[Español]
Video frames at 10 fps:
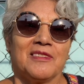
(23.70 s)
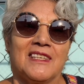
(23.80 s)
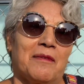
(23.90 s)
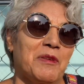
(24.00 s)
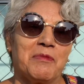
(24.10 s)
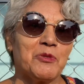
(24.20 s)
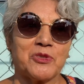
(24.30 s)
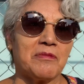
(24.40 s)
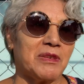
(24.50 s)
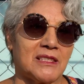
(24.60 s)
y a mí me
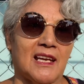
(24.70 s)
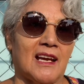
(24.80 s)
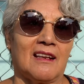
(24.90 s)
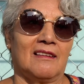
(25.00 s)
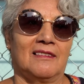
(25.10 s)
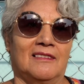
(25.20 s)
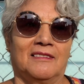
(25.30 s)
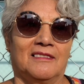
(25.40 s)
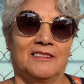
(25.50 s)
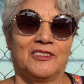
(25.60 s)
gusta investigar
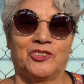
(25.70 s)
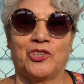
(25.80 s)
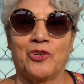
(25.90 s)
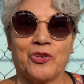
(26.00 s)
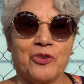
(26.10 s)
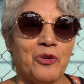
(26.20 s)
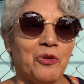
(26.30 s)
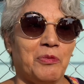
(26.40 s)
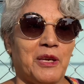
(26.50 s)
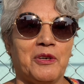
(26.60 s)
yo
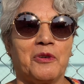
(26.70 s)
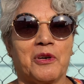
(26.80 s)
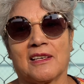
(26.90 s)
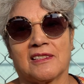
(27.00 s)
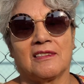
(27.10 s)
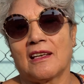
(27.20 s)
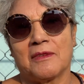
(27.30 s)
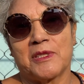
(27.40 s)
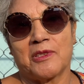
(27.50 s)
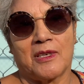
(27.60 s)
no veo casi
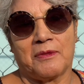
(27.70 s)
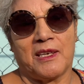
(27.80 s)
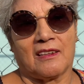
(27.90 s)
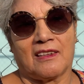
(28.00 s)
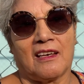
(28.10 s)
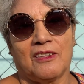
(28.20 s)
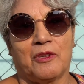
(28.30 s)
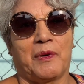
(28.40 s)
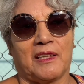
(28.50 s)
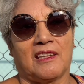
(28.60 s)
televisión abierta, yo
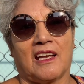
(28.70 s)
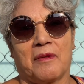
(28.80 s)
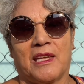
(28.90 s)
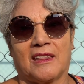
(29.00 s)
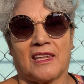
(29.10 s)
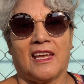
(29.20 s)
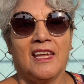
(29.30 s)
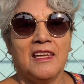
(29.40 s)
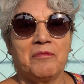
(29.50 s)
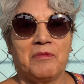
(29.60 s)
prácticamente
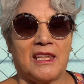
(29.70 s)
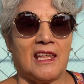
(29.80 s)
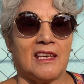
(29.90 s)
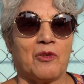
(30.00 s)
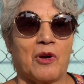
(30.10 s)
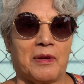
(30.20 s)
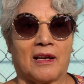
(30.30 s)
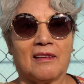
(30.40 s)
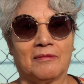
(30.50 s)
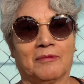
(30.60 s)
me dedico a ver
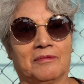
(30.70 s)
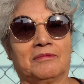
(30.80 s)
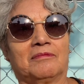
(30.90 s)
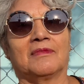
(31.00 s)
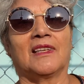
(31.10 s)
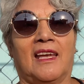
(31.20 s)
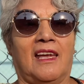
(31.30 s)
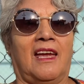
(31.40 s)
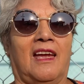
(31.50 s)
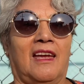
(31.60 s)

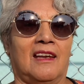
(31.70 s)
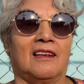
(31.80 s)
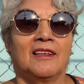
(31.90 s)
eh,